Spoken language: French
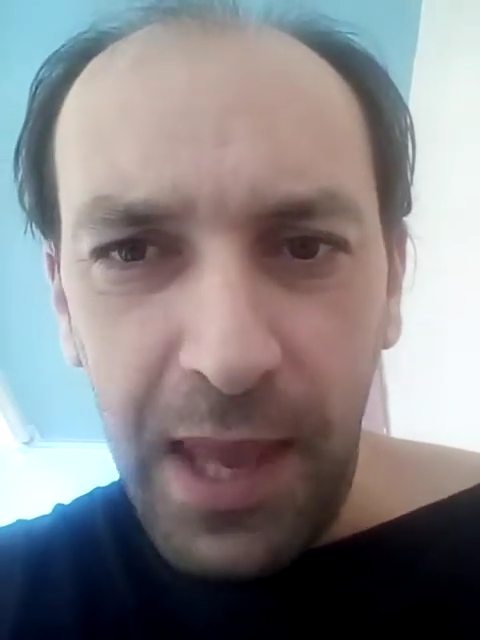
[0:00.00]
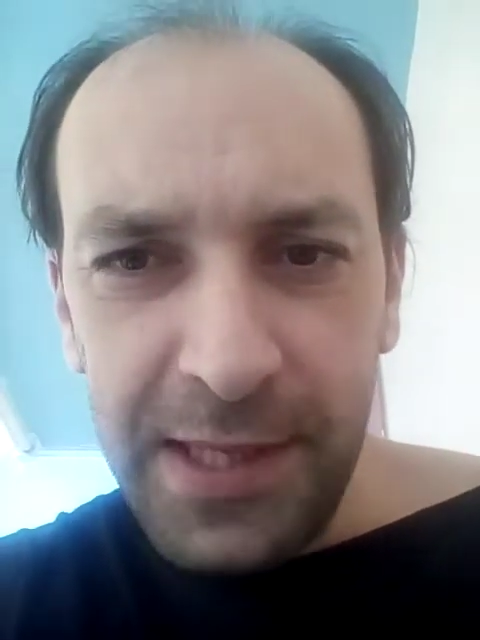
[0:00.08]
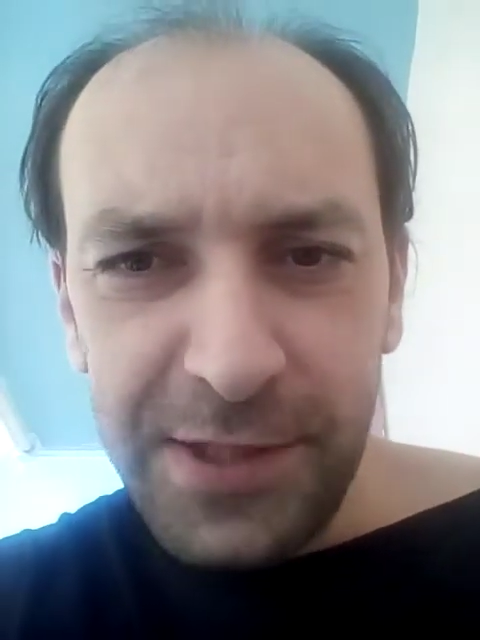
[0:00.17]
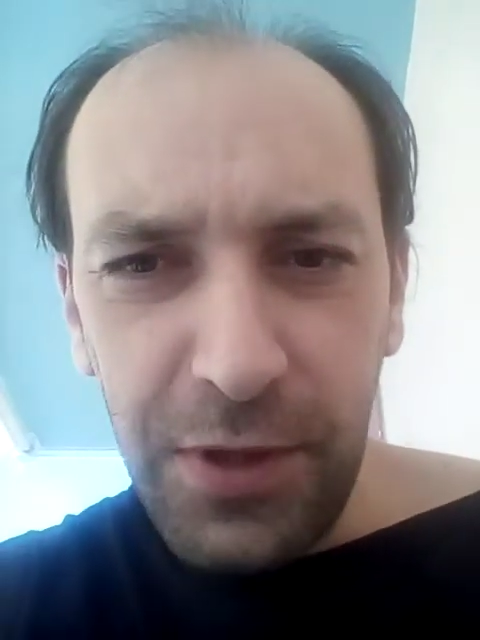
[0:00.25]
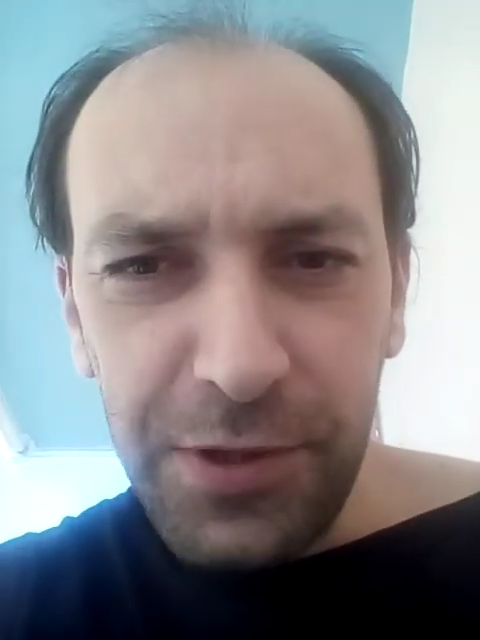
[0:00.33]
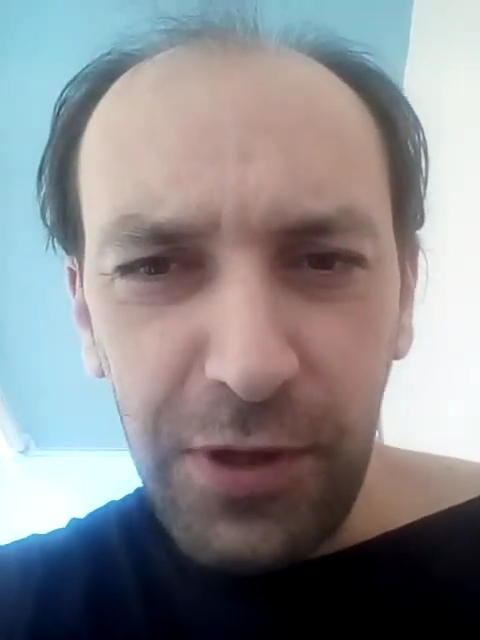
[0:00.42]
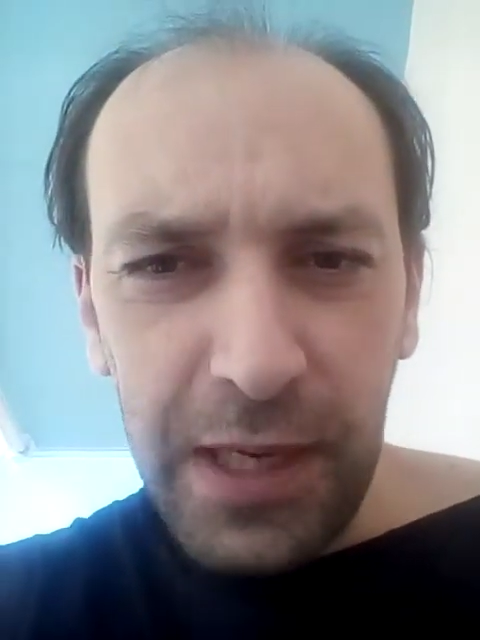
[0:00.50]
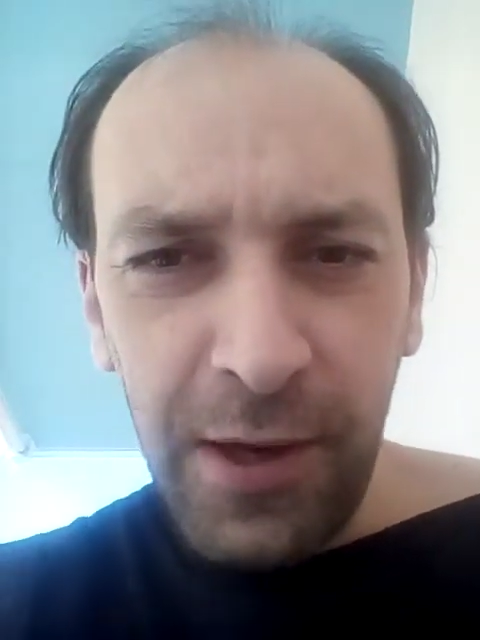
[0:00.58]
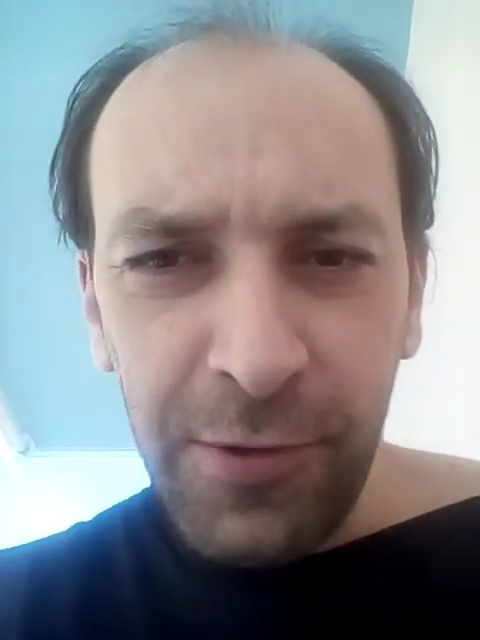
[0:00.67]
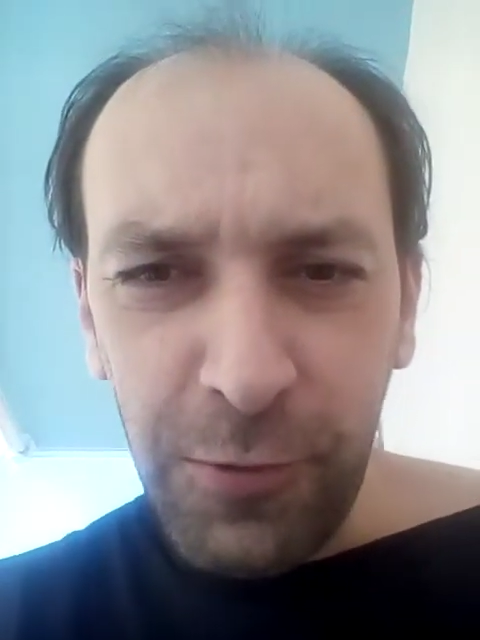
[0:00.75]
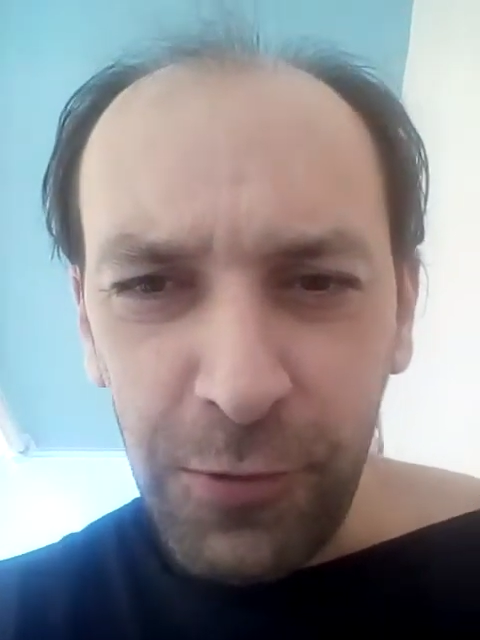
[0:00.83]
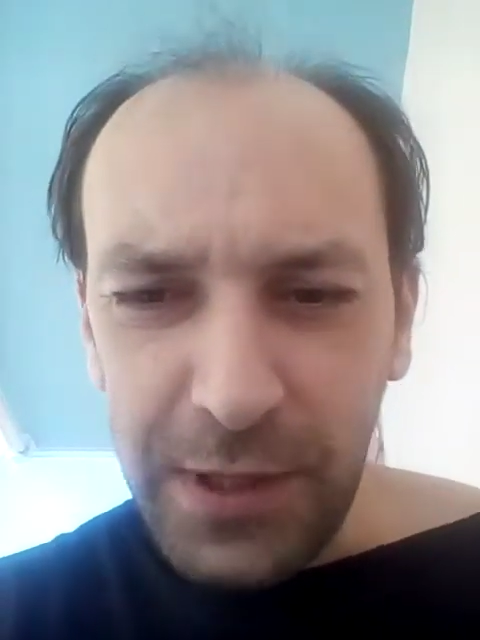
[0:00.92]
Histoire de les
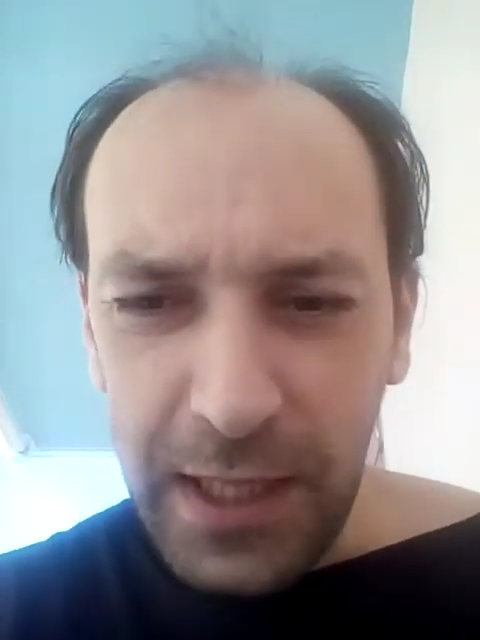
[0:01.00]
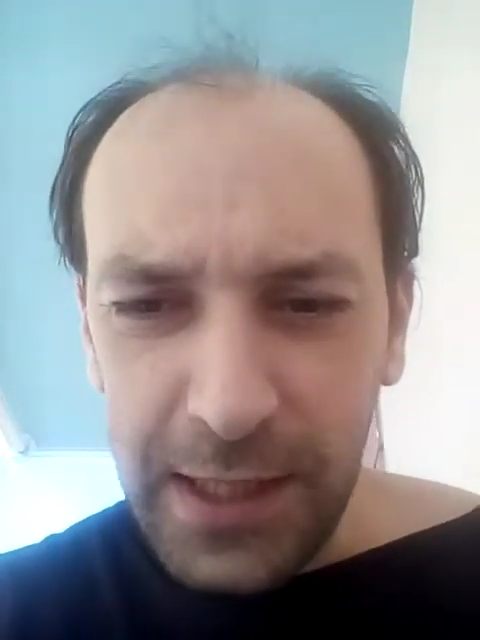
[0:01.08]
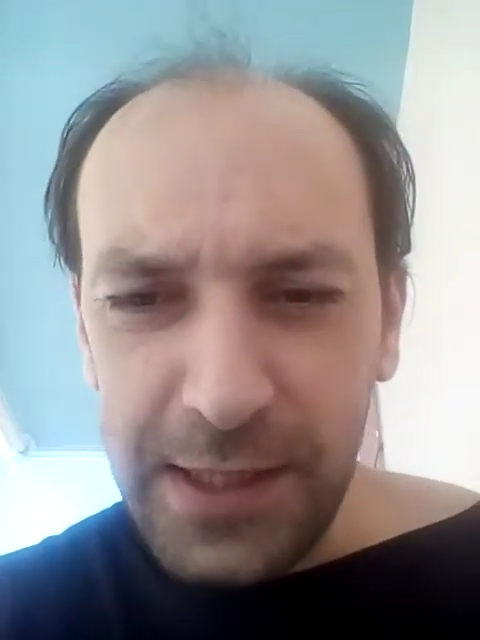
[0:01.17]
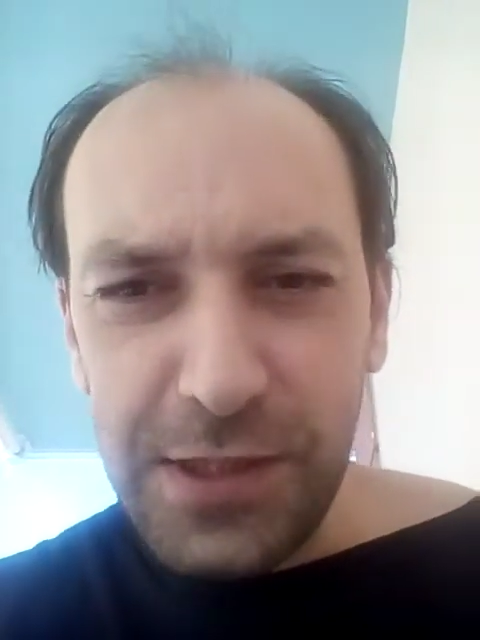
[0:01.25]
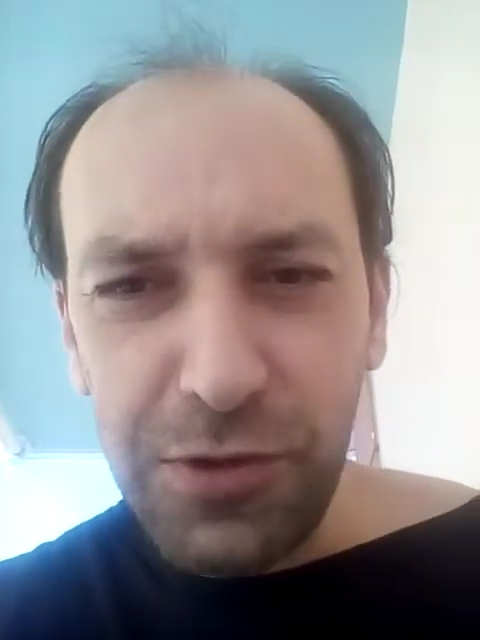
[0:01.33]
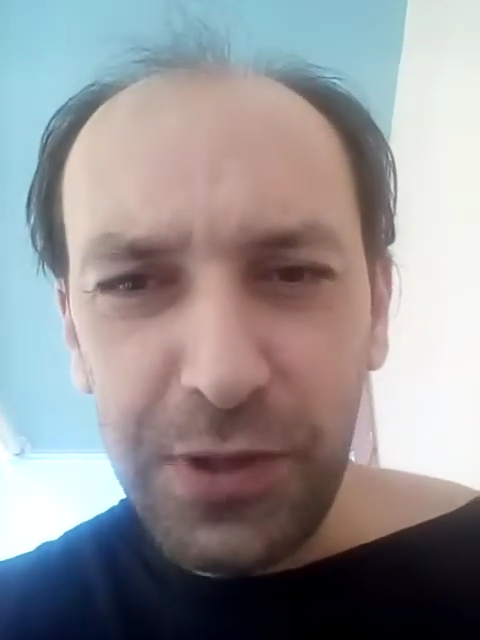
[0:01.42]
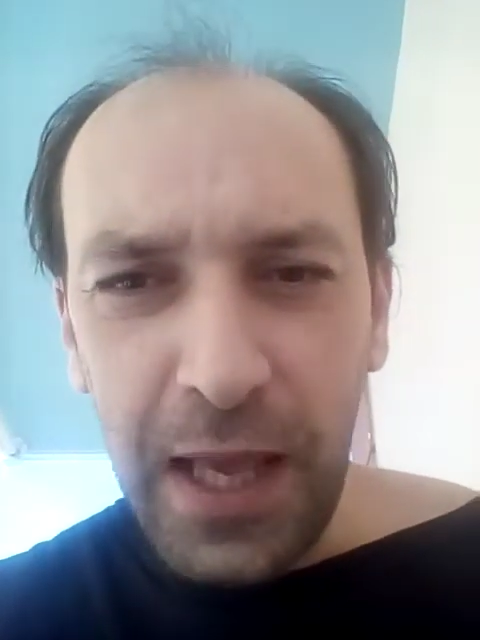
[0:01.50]
rencontrer, discuter